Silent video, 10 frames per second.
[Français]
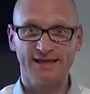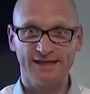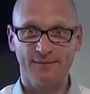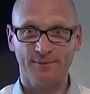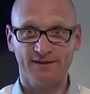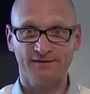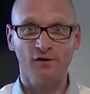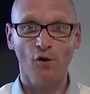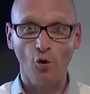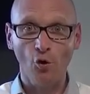qui étaient
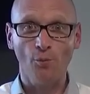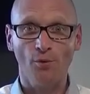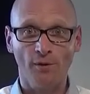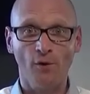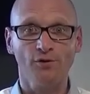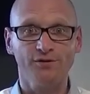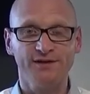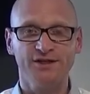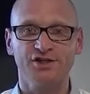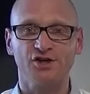présents au moment où le
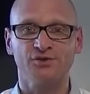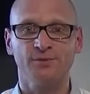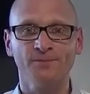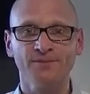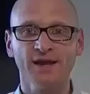téléchargement